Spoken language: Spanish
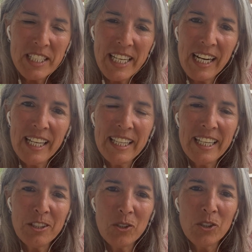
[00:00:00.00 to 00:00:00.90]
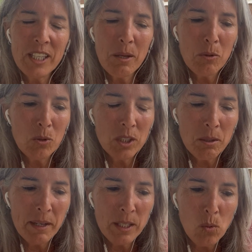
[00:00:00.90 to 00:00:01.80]
charla de astrología
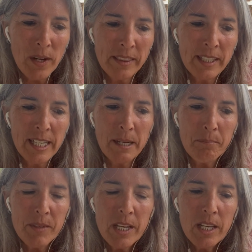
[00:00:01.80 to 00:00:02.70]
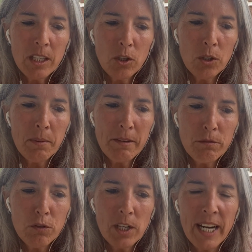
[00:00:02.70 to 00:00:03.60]
evolutiva y cuántica que hoy va a
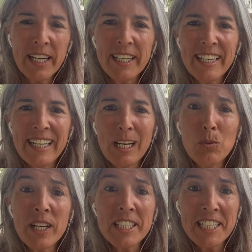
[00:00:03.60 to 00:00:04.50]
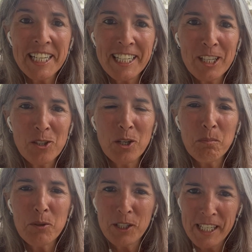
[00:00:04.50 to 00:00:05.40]
enfocar en la luna llena en
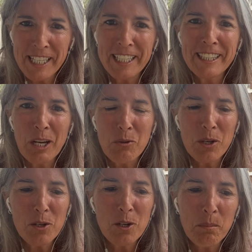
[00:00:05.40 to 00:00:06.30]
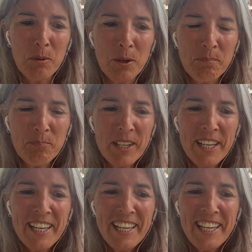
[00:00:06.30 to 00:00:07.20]
Escorpio, en el eje Tauro-Escorpio,
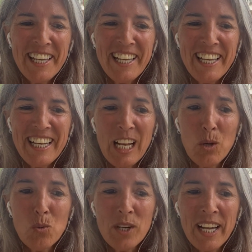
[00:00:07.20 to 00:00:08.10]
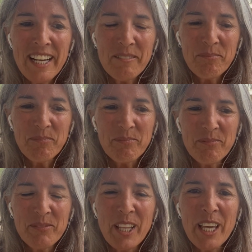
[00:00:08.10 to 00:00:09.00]
la luna
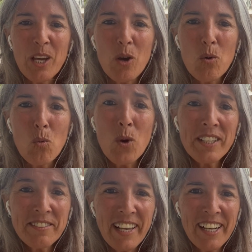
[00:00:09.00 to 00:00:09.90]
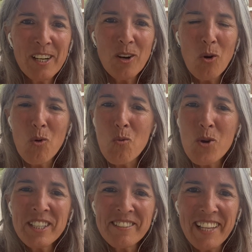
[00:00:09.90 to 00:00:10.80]
de Huesac o
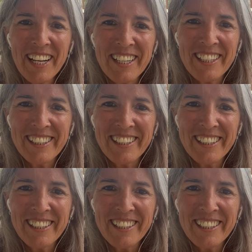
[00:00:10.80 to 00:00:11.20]
Wisak,